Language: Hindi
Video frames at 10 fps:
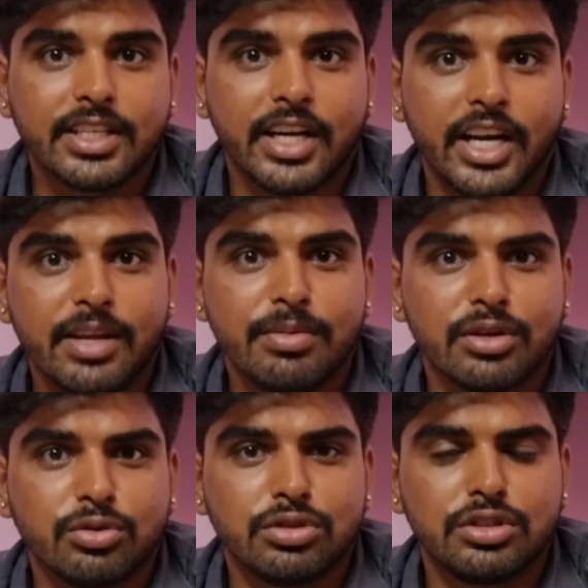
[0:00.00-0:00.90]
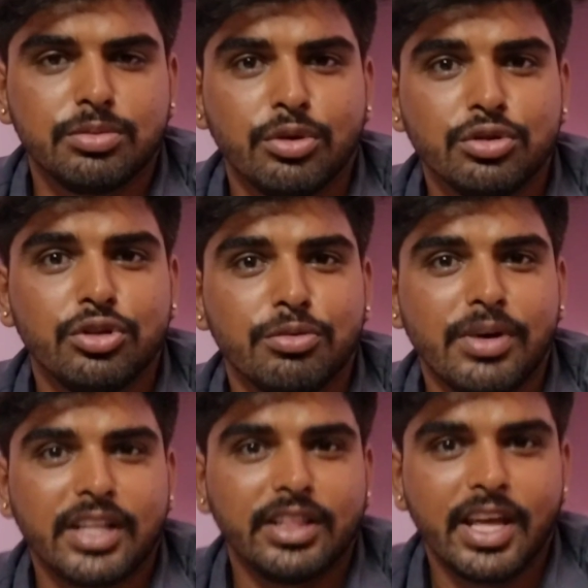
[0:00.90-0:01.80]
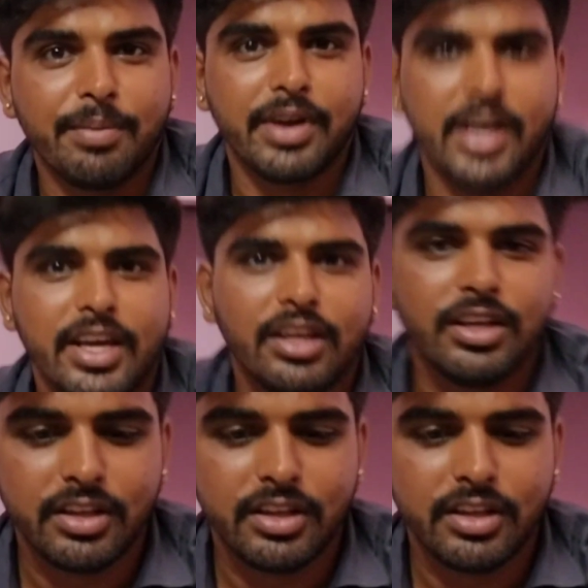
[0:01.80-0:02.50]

आज खाने में कुछ बहुत दिनों बाद नया बनाए